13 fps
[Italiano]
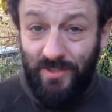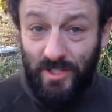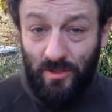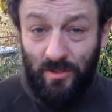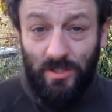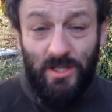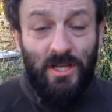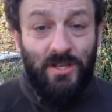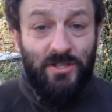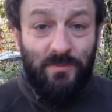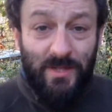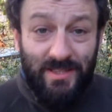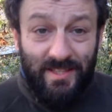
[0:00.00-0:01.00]
vino,
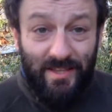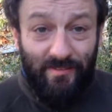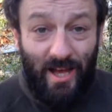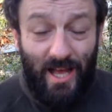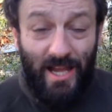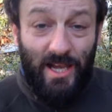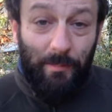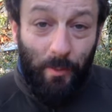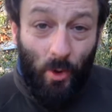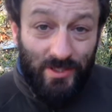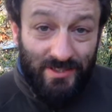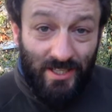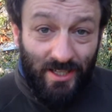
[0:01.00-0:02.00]
si metteva alla
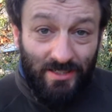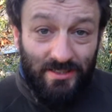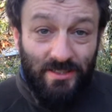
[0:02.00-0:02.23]
porta